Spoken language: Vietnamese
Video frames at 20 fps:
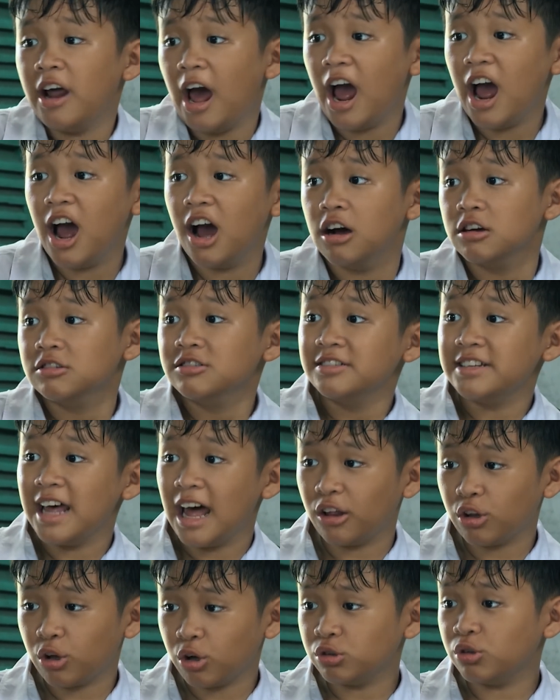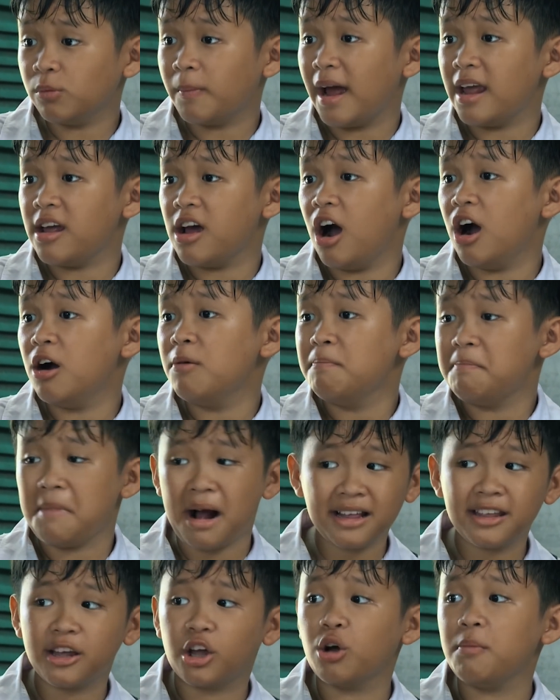Nè xe của tôi bay hư
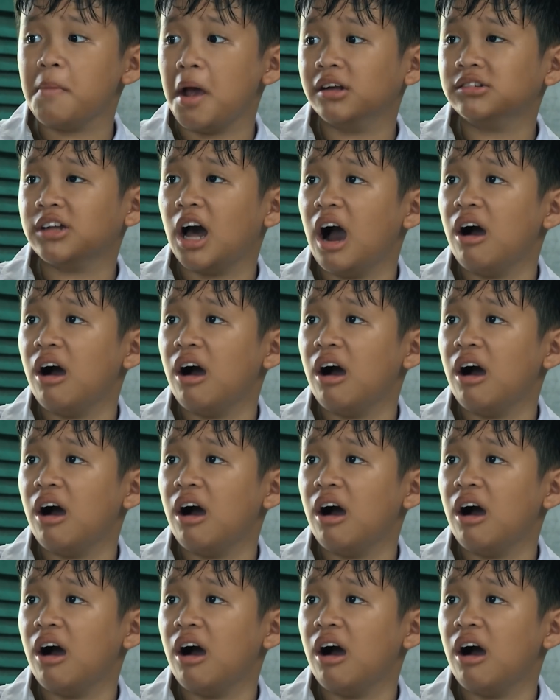Mắc gì kêu mẹ